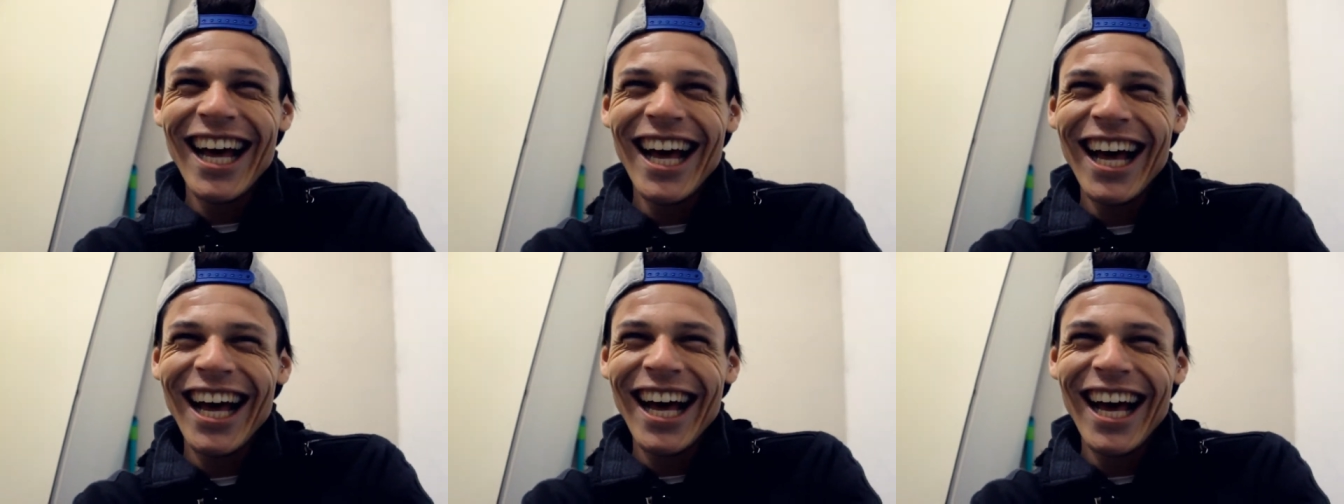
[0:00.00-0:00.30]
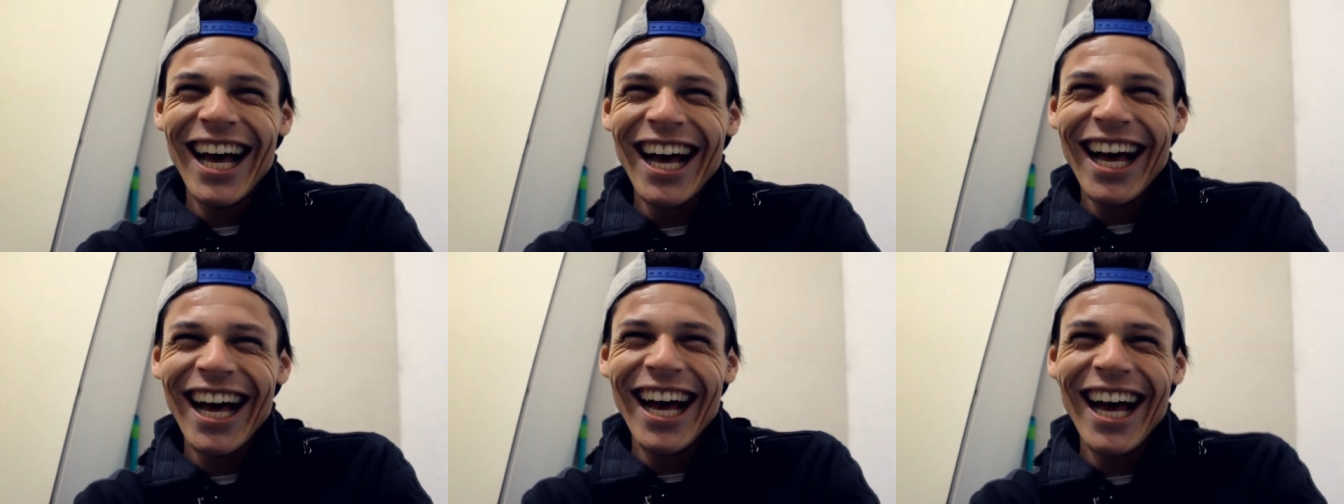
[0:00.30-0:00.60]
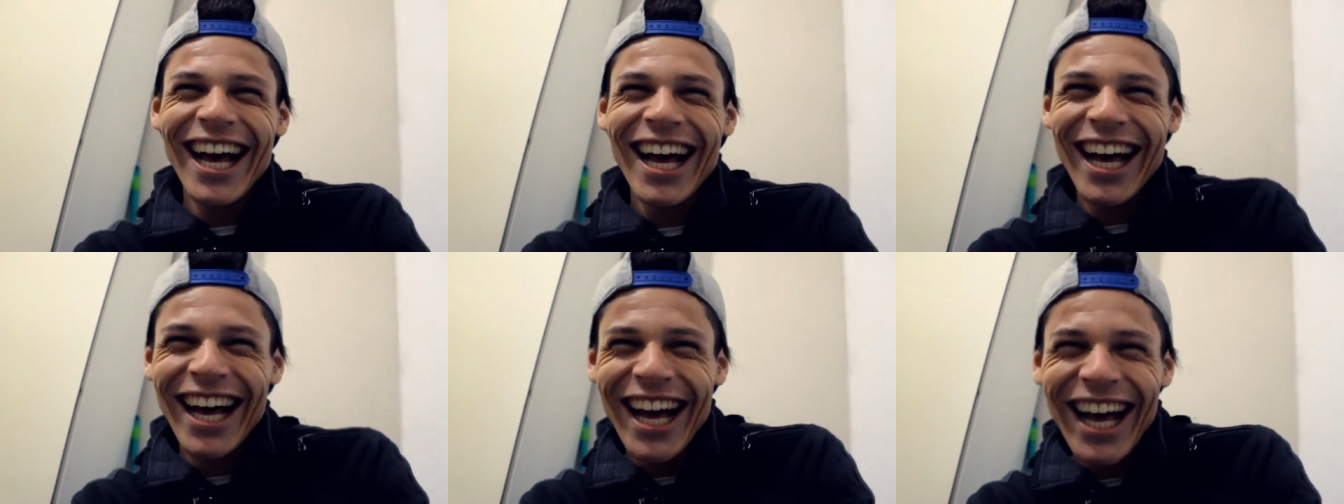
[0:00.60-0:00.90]
Sabe nem
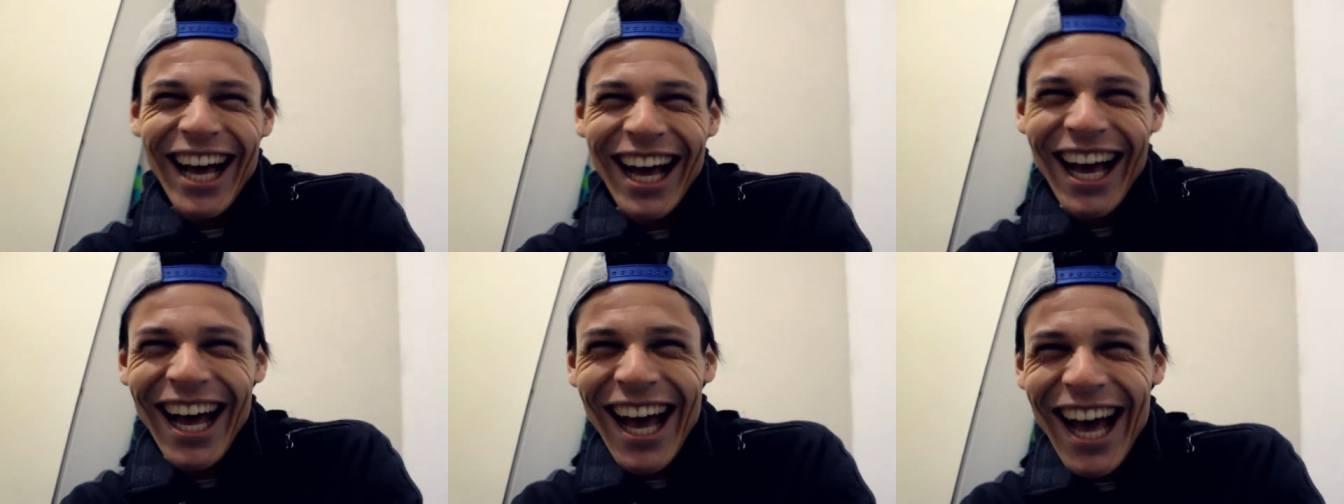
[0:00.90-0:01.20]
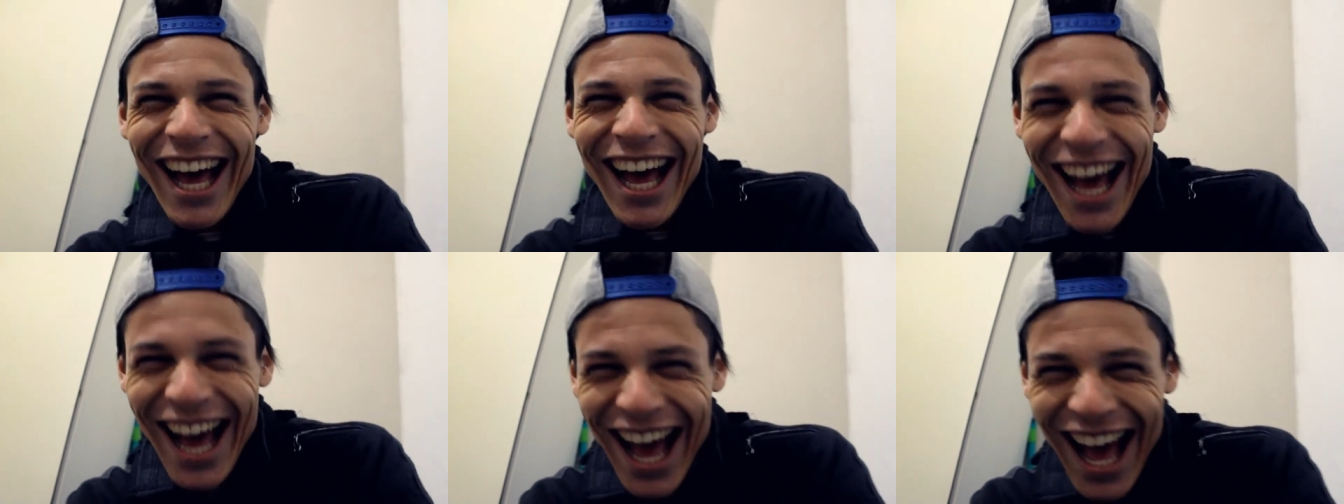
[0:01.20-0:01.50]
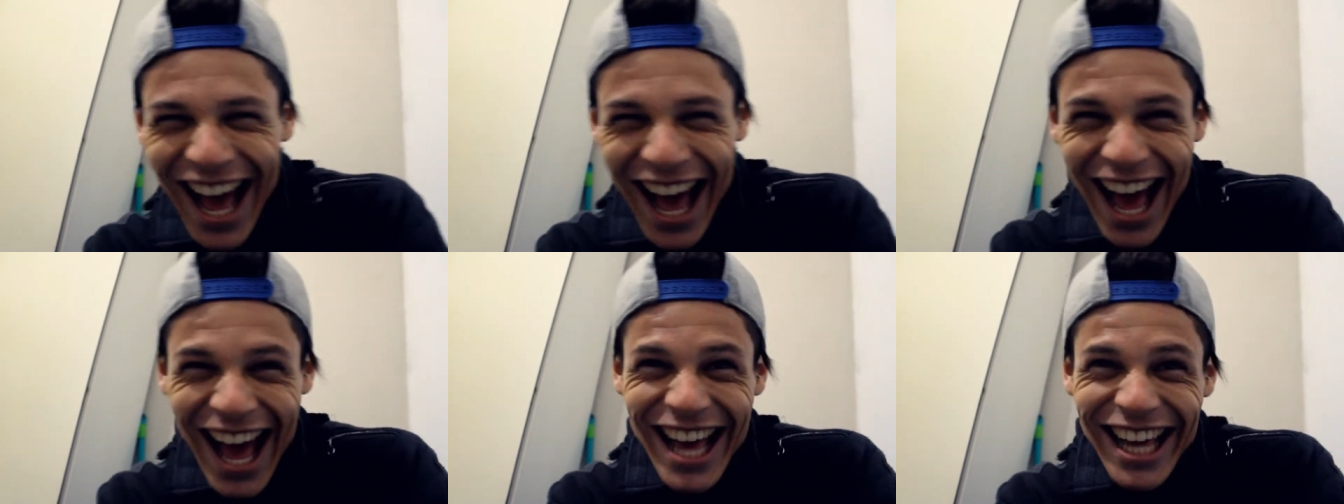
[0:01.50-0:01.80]
mentir, gente.
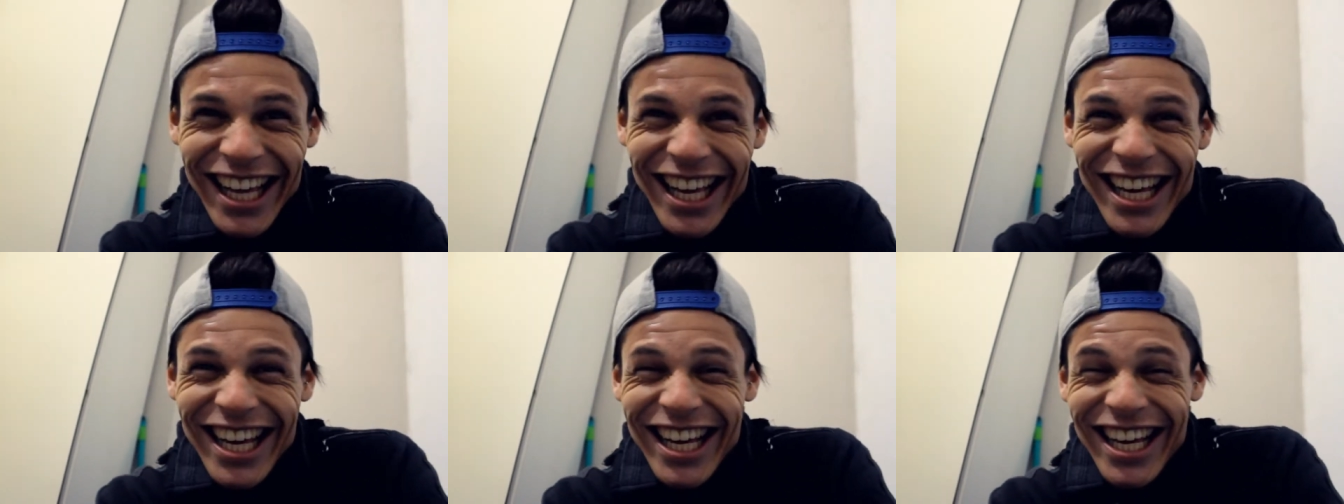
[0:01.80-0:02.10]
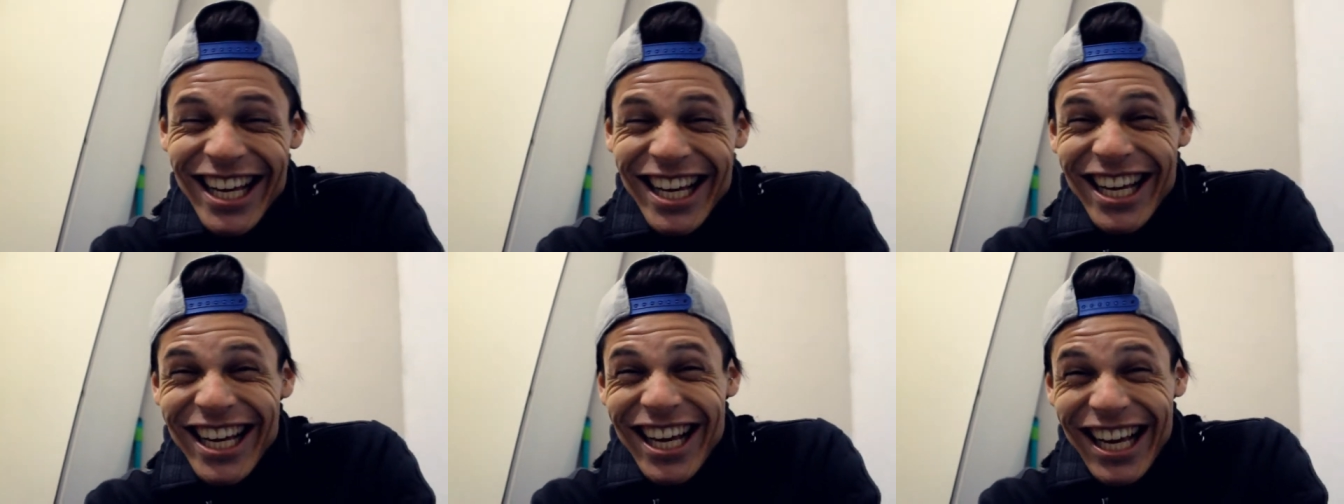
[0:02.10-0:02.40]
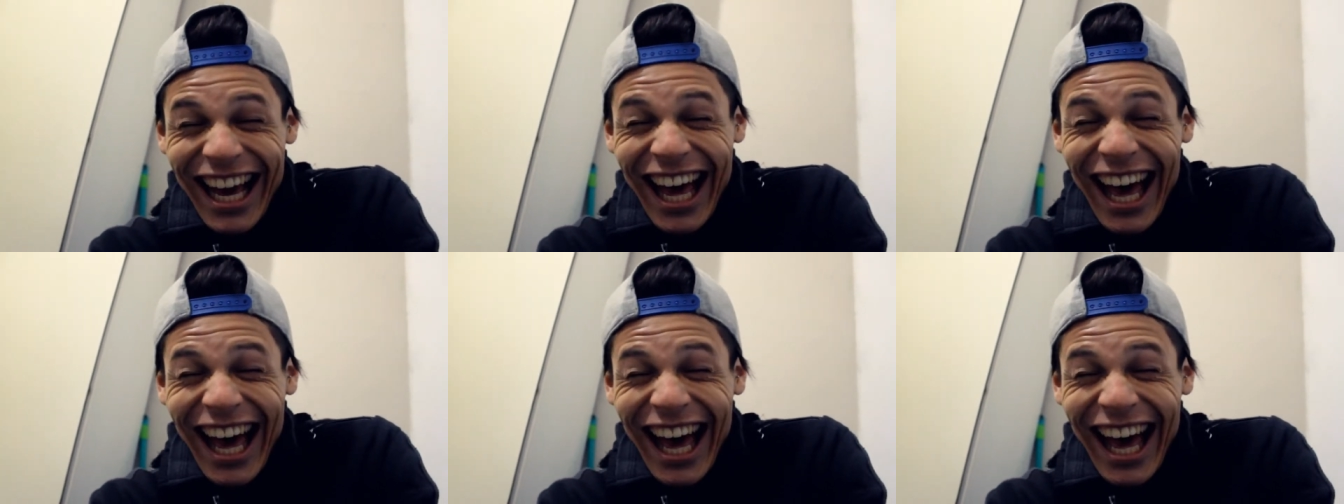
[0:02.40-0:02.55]
Sabe nem mentir.